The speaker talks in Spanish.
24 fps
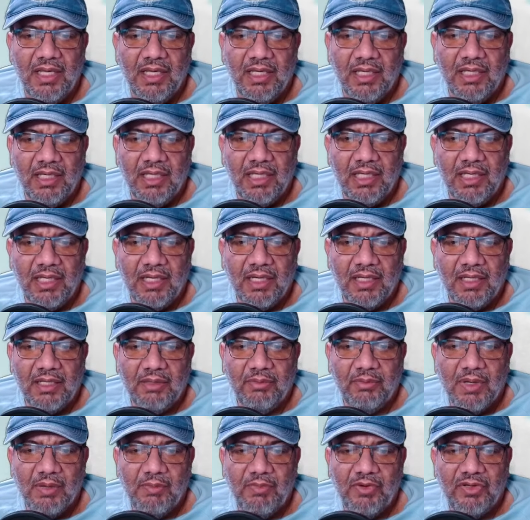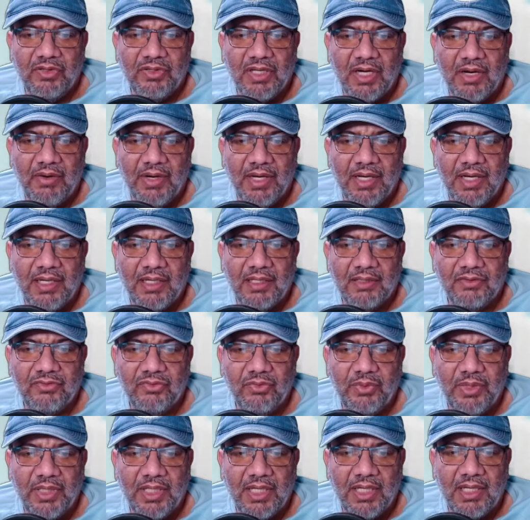Y aquí vamos otra vez a
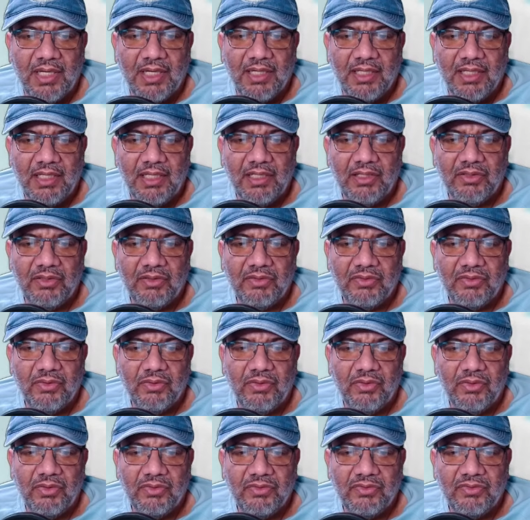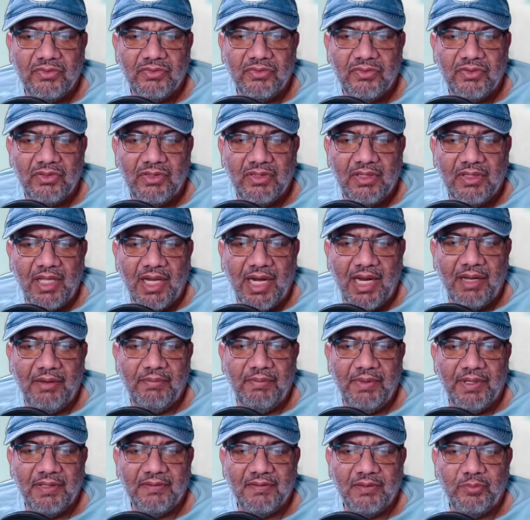subir el anillo. dos tres
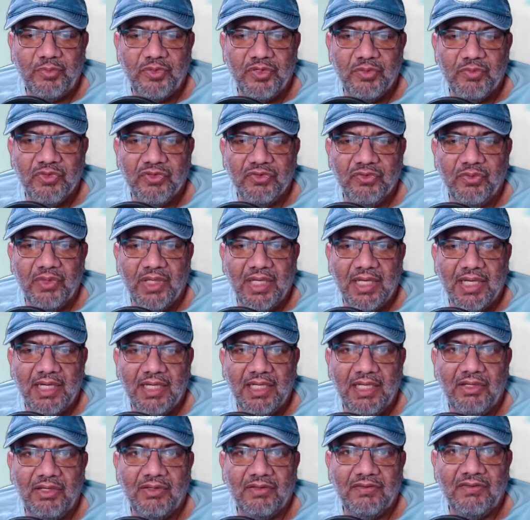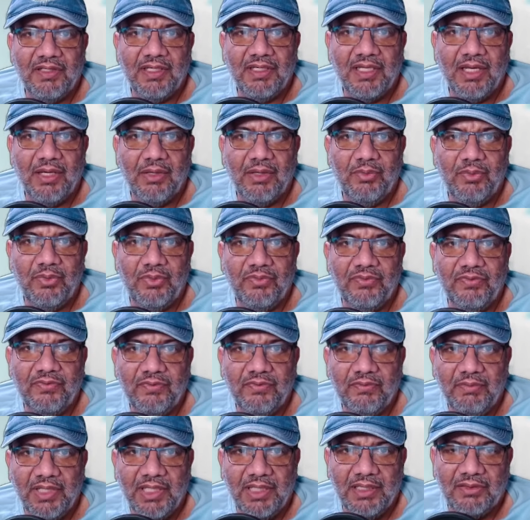veces pudimos pues, subir el anillo, así que, uff,
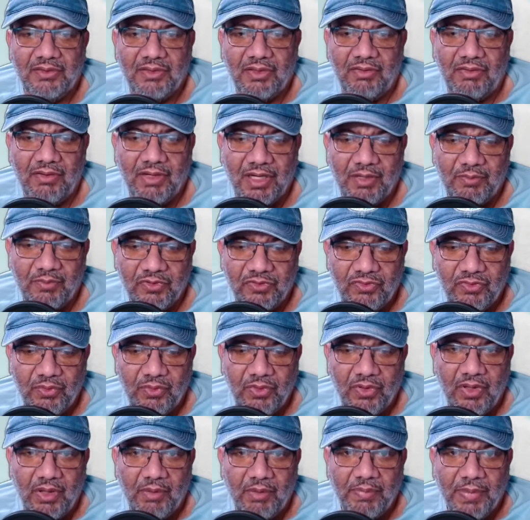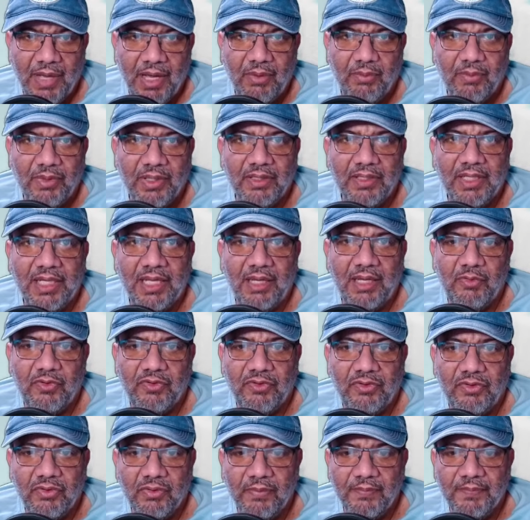mire todo lo que hemos subido de Power, qué
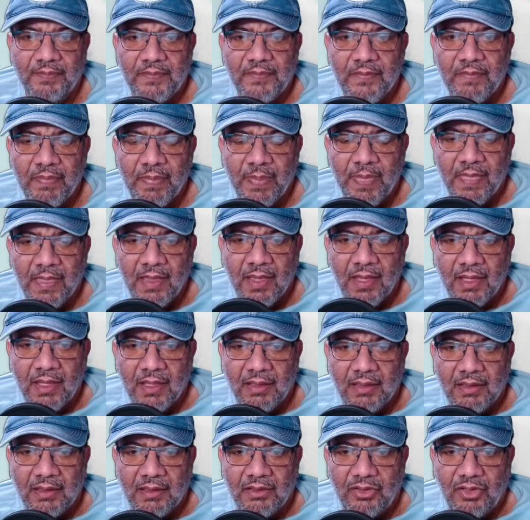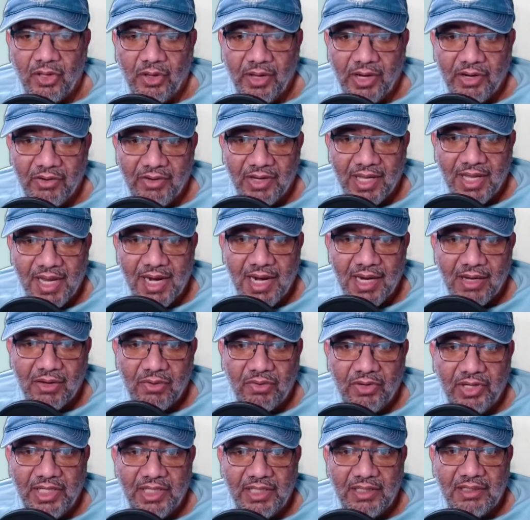montón. Todavía nos queda la
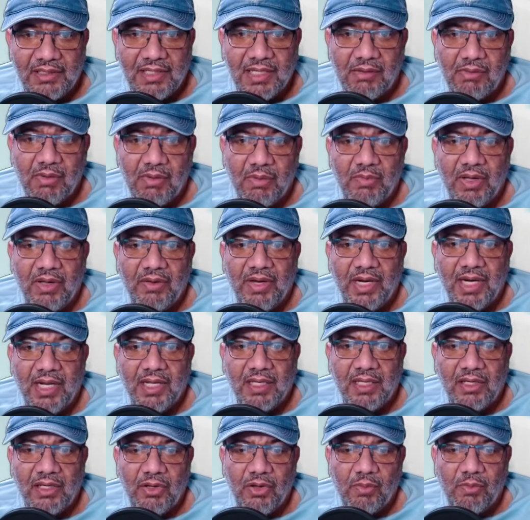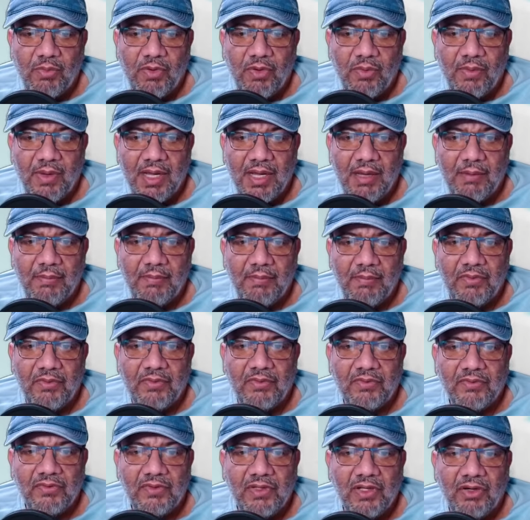colita, vamos a ver aquí cómo
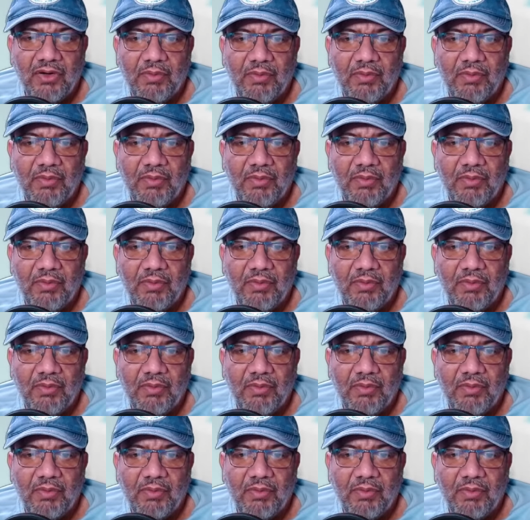vamos, que no